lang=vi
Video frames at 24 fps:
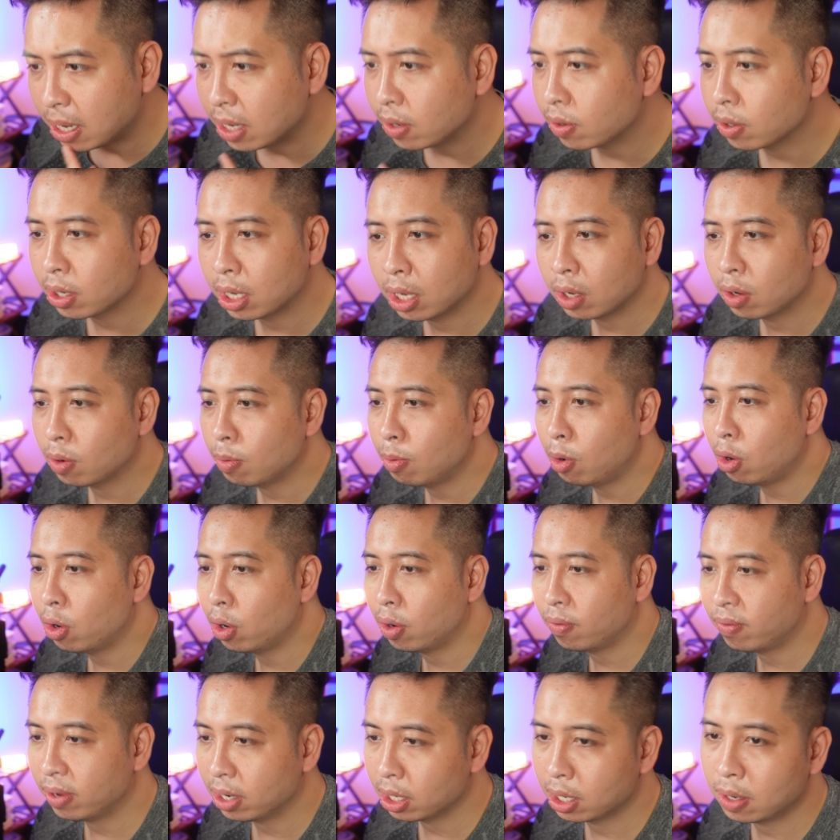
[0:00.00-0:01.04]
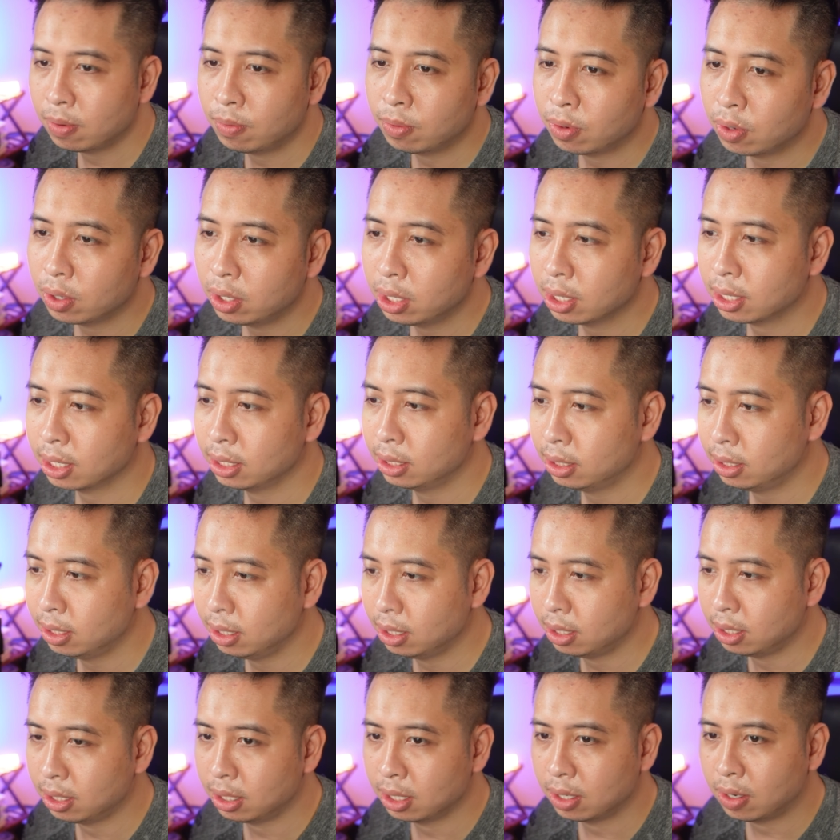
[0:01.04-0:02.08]
của Kikobo nó vẫn không có được cái
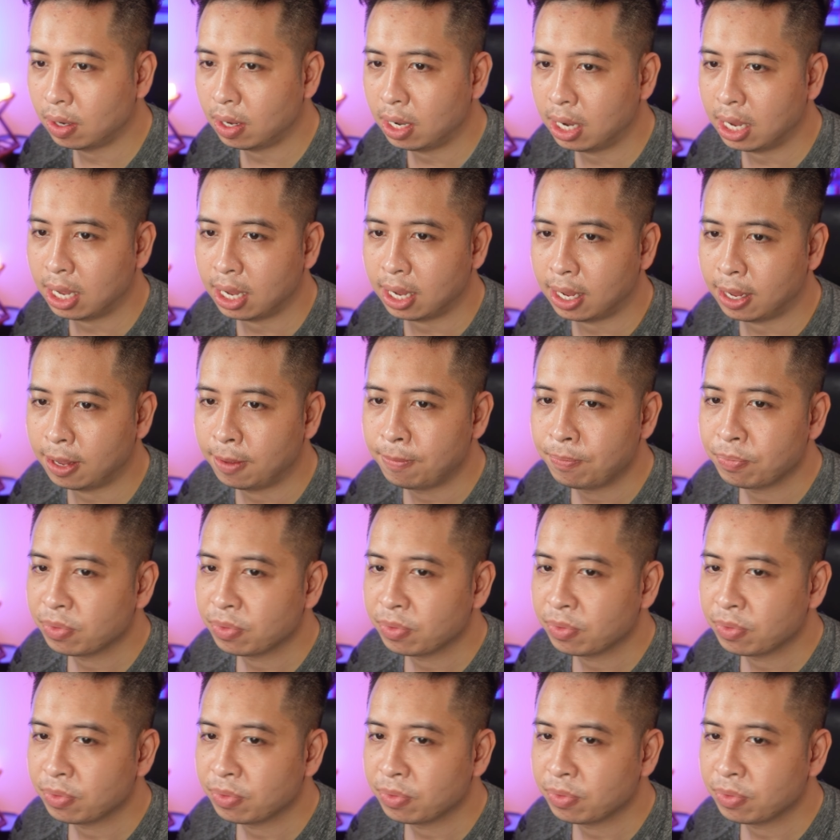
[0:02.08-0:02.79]
sự gọi là